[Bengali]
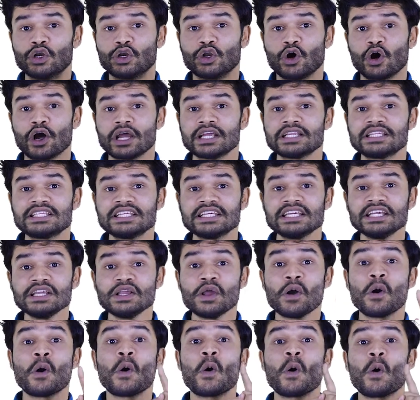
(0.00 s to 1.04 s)
নয়টি
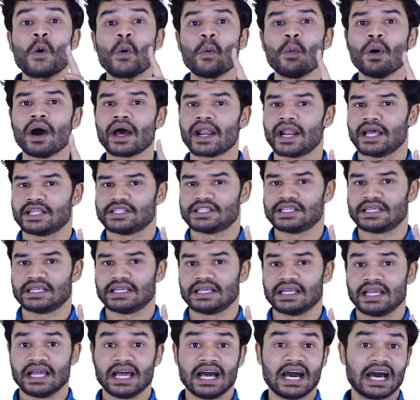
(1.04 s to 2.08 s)
ওয়ান আছে
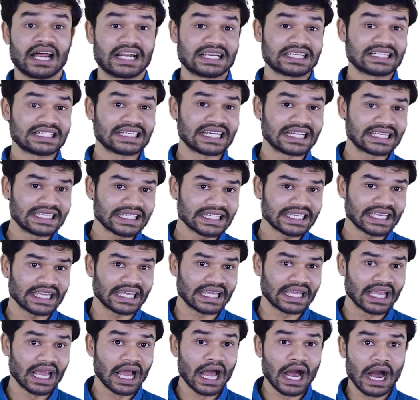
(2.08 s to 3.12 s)
আর সেটিকে
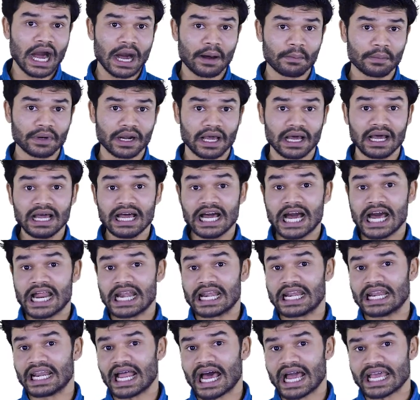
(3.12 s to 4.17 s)
আমরা
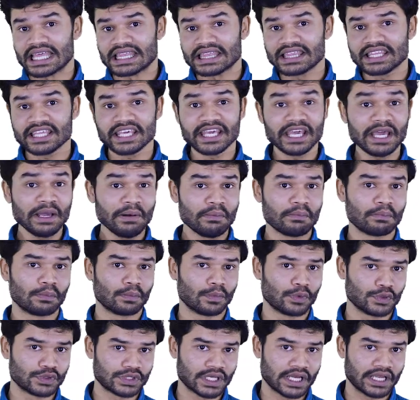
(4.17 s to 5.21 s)
নাইন দিয়ে
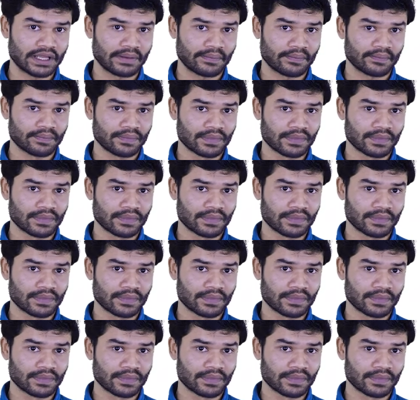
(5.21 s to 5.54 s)
বোঝাই